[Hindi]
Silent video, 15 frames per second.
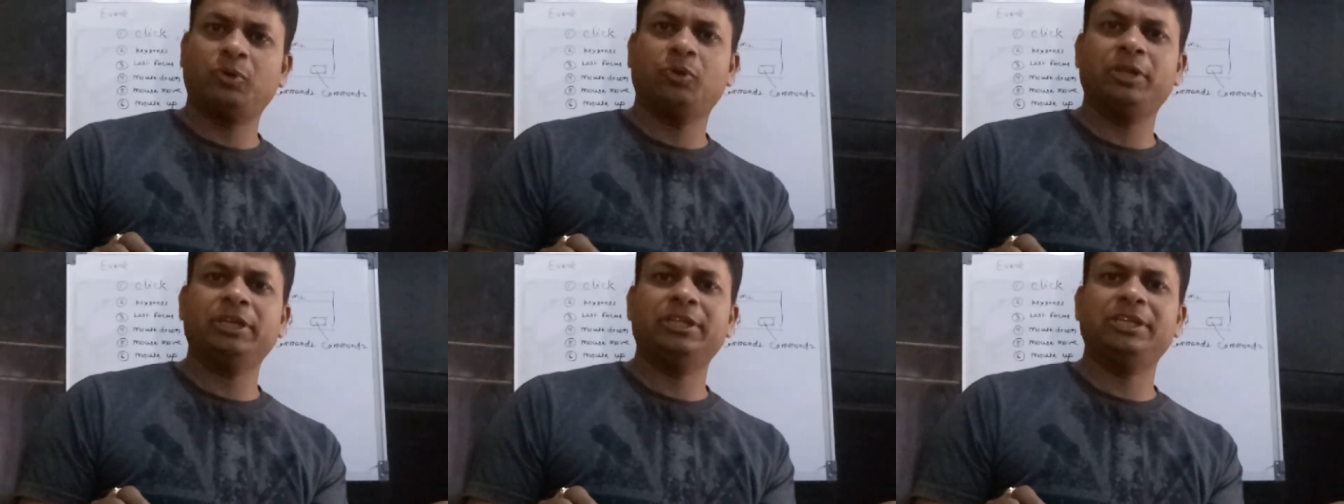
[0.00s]
में
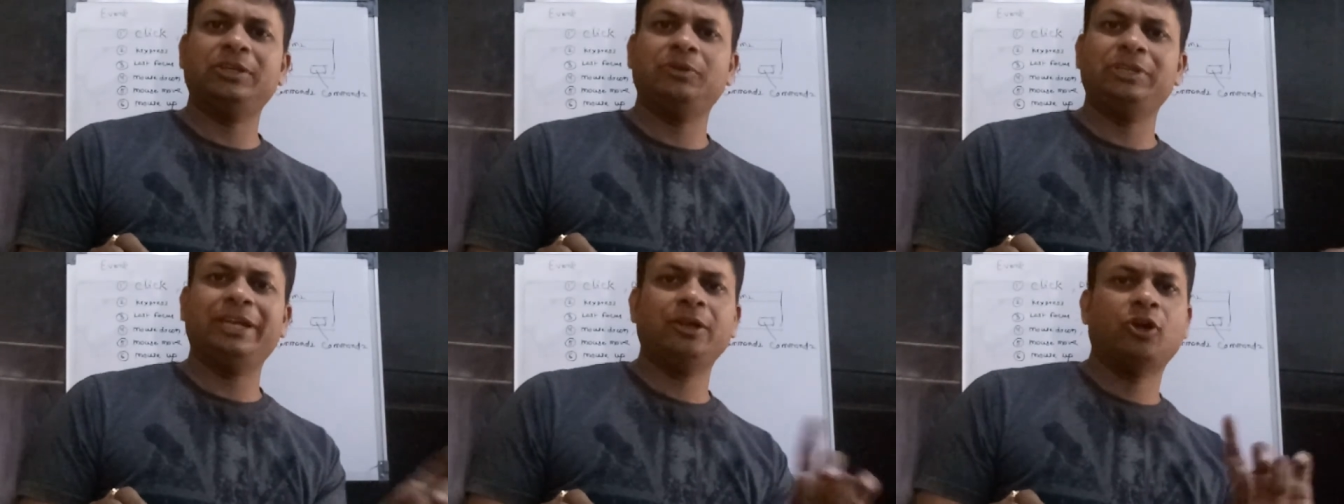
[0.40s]
कोडिंग
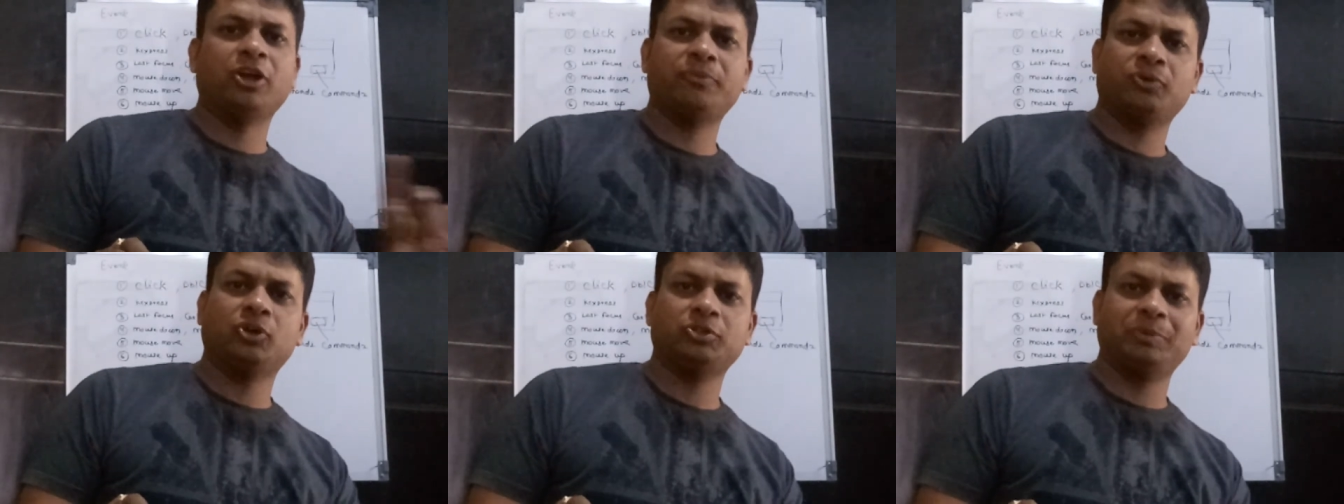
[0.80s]
की हुई है
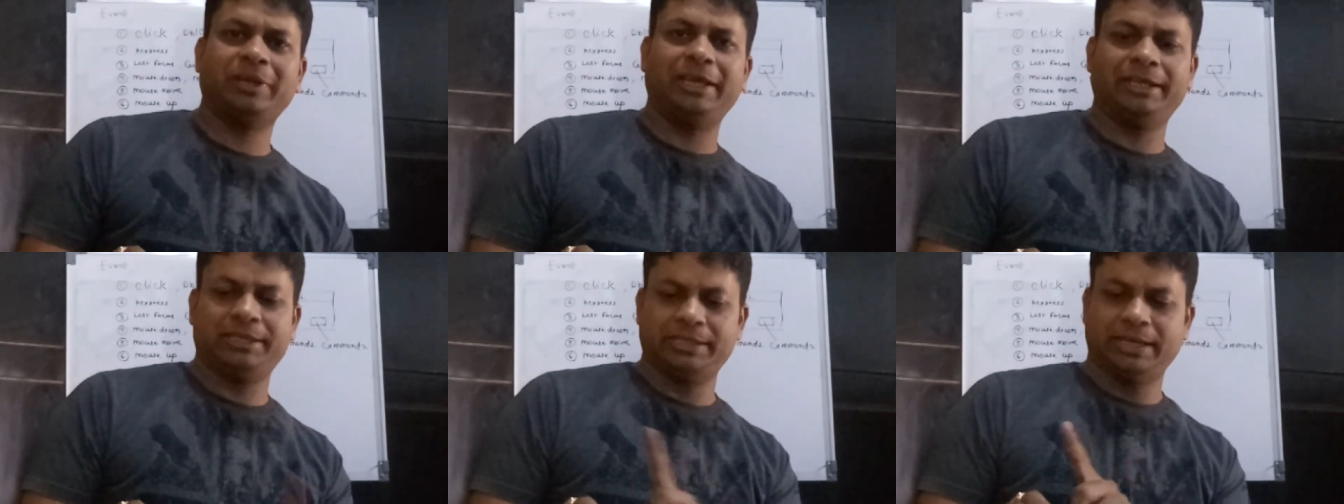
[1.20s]
गॉड फोकस
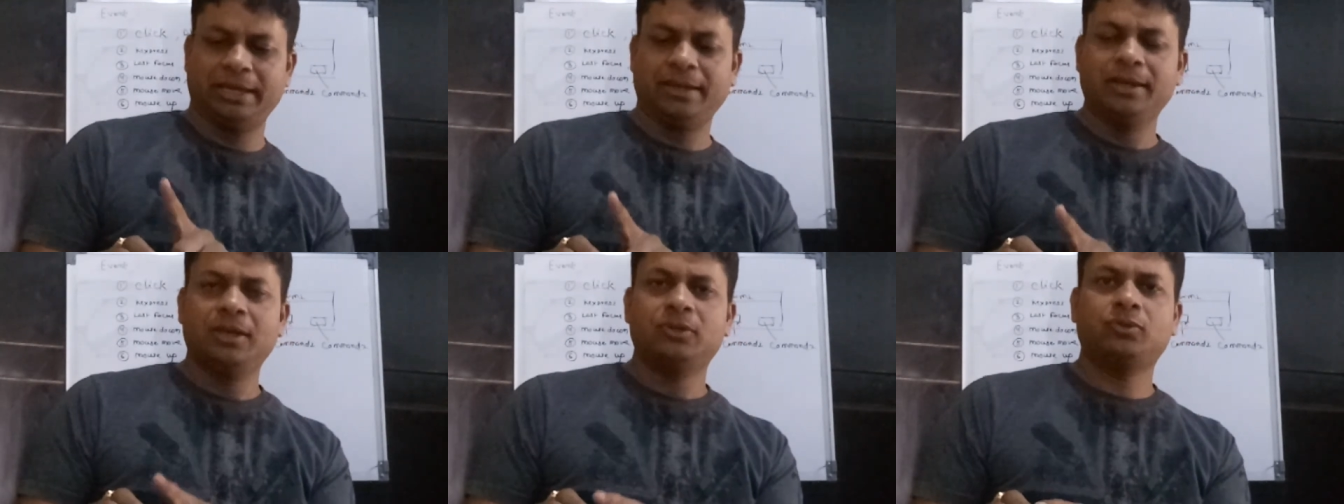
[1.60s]
में नहीं
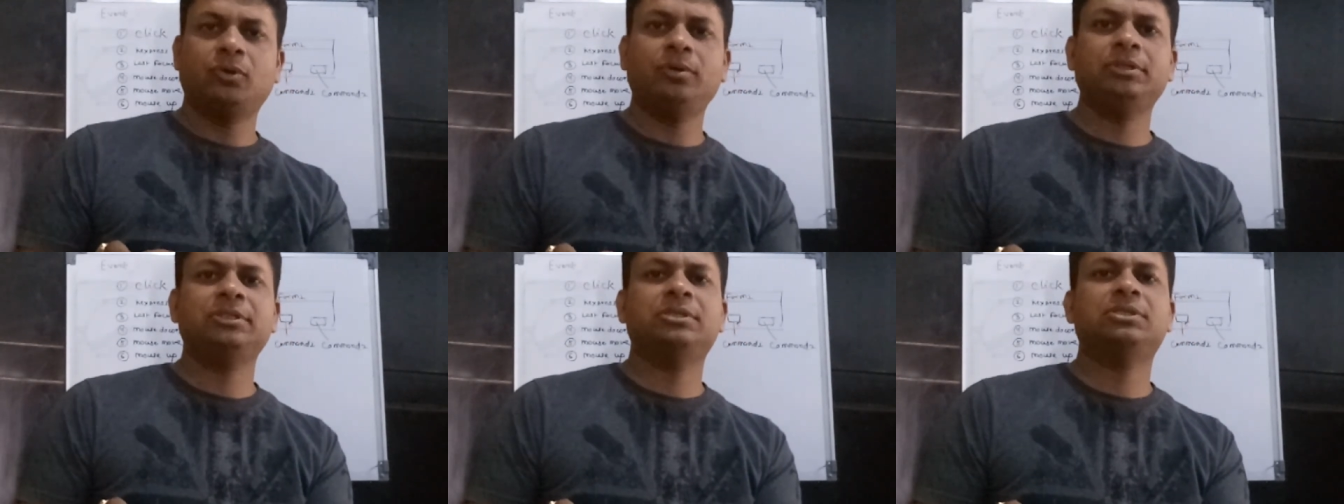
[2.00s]
किया है
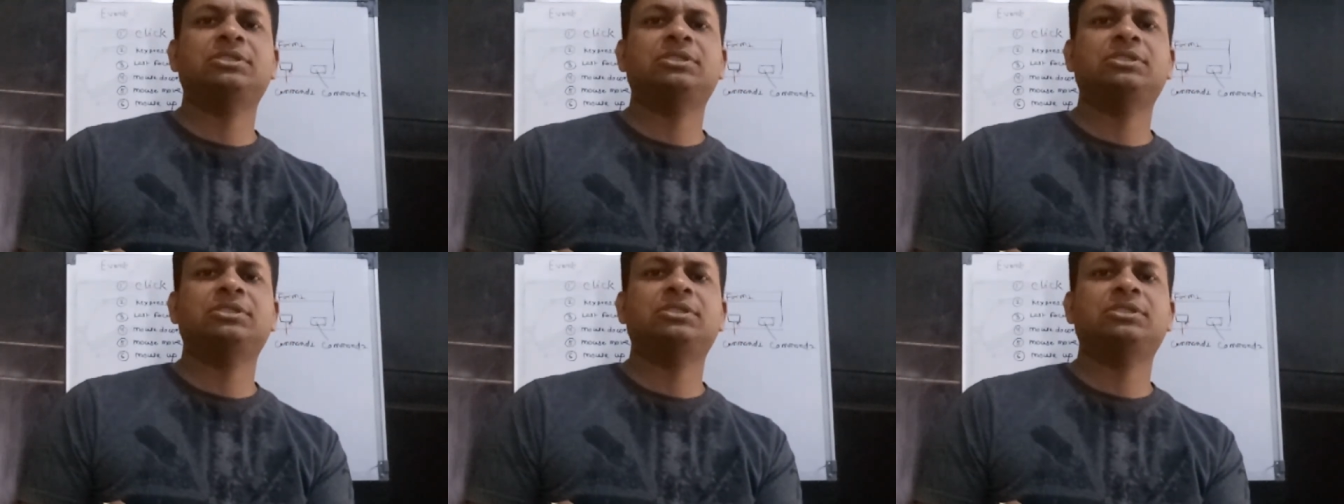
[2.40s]
तो